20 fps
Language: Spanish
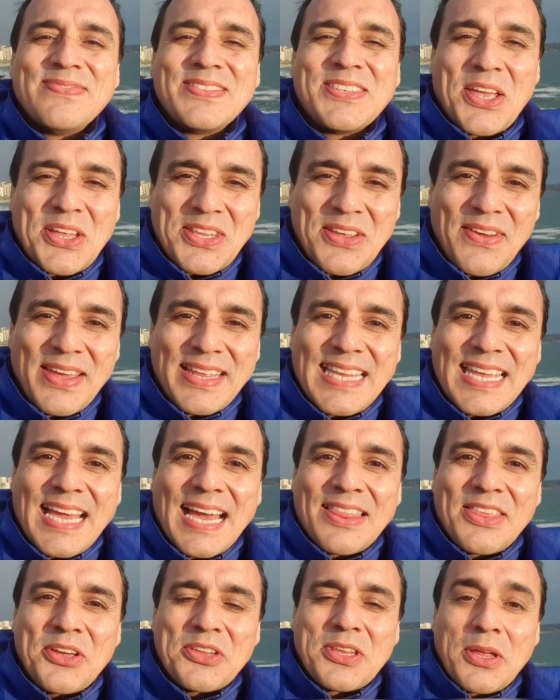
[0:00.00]
Dios te
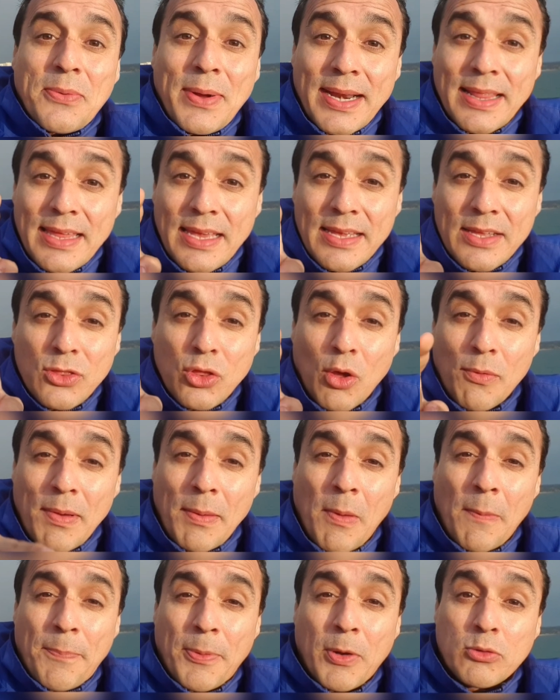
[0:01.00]
bendiga, Dios te guarde. Nos
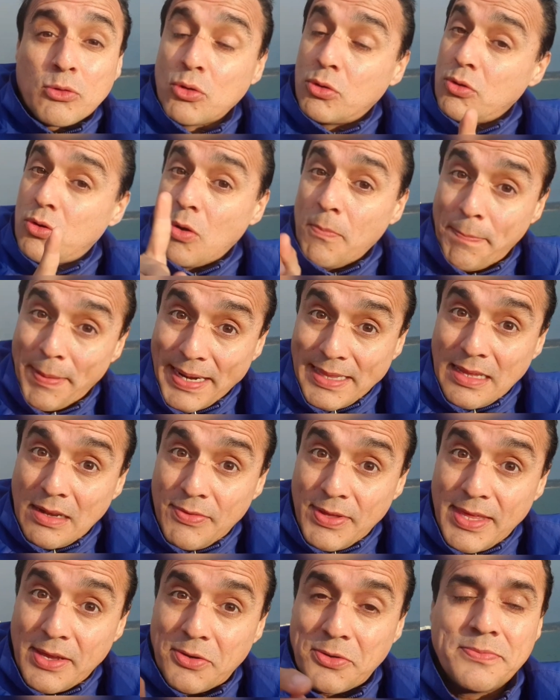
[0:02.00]
vemos pronto. Comparte el
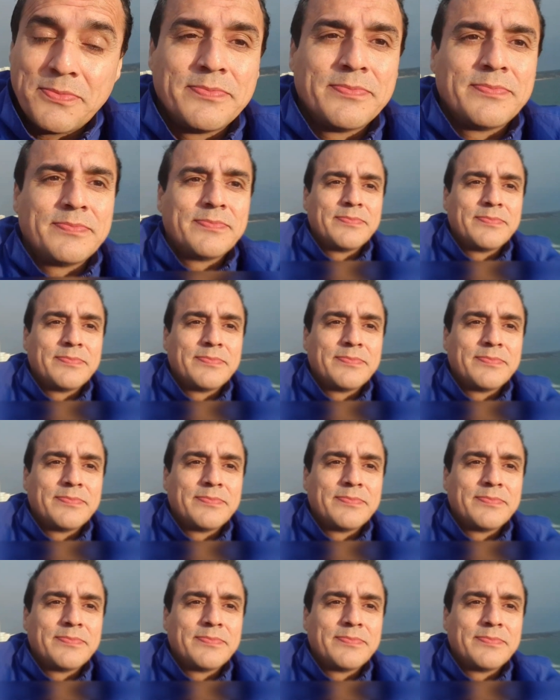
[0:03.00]
video.